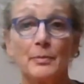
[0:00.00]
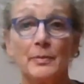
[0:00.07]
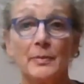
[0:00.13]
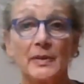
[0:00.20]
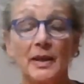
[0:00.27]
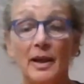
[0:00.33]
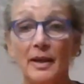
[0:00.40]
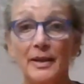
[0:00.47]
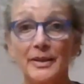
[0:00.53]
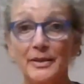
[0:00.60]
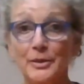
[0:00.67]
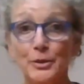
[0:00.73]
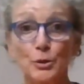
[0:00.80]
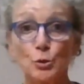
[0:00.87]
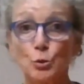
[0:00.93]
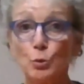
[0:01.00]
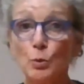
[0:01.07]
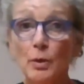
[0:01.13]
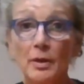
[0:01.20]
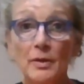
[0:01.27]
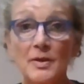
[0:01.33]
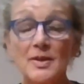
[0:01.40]
keine Tour,
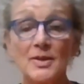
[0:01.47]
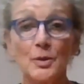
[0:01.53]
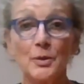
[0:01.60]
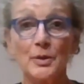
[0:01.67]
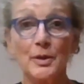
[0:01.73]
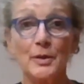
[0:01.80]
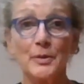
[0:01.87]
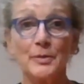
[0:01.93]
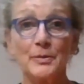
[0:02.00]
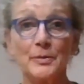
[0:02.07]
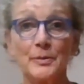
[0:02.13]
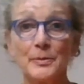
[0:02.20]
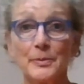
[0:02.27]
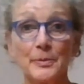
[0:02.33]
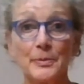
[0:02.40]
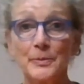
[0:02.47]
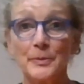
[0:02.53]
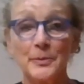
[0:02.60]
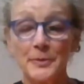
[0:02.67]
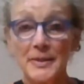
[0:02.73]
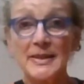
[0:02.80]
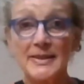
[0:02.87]
sondern
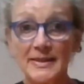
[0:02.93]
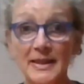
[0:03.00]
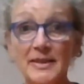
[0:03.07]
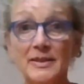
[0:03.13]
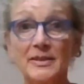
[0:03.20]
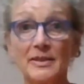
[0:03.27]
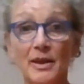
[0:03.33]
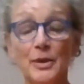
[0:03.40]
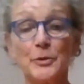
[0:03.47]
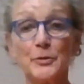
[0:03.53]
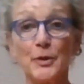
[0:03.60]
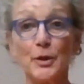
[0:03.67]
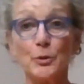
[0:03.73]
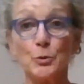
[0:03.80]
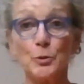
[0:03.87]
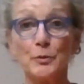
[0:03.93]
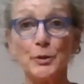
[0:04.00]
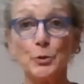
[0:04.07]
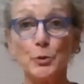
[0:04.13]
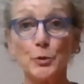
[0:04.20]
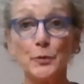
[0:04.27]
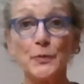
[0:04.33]
wir sind einfach nur, wir
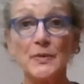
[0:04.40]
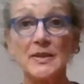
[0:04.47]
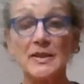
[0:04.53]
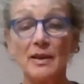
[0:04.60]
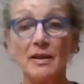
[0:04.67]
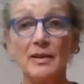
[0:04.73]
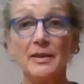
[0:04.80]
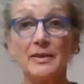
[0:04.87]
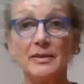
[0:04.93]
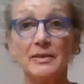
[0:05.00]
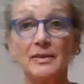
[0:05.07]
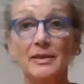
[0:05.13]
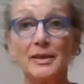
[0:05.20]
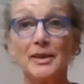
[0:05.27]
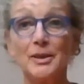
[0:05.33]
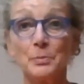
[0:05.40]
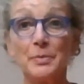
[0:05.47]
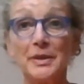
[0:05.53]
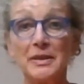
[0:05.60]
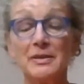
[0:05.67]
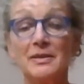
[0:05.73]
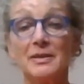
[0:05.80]
dürfen sein. Ich
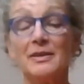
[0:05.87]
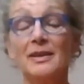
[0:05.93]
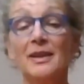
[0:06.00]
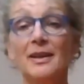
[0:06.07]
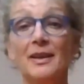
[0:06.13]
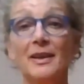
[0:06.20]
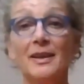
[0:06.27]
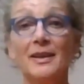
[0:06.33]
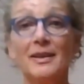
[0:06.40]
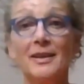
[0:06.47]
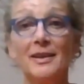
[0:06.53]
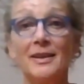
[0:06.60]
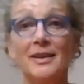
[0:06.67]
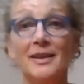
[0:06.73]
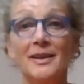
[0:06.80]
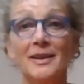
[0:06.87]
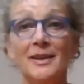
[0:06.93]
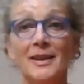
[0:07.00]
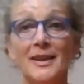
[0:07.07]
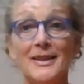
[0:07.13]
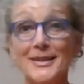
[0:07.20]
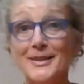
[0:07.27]
bin.
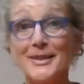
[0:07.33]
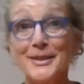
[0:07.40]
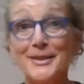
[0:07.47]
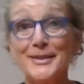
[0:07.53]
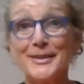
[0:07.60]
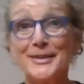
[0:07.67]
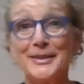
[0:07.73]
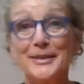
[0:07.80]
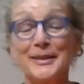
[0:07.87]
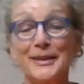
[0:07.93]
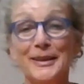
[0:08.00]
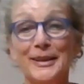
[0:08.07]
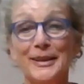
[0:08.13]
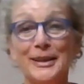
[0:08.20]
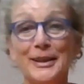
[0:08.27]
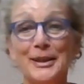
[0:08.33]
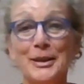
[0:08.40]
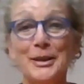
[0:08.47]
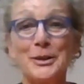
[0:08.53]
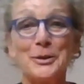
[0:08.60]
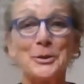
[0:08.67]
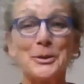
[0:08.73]
Es ist.
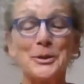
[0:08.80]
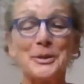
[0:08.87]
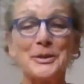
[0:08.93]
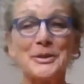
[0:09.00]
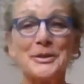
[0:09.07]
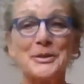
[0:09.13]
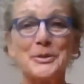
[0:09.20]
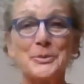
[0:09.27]
Und